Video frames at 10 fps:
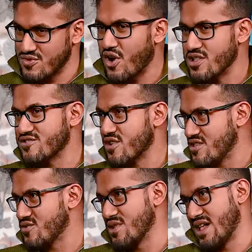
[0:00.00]
কলেজ চলে
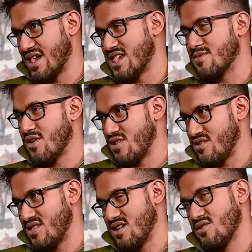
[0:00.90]
স্কুলের এন্ডে বা
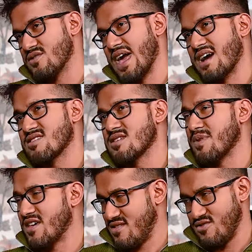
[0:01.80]
কলেজের দিকে যখন একদিনে
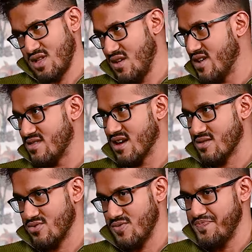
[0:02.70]
পাঁচটা ছটা ইভেন্ট
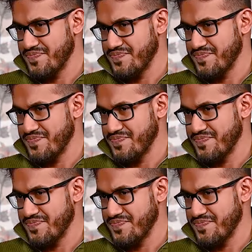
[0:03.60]
থাকতো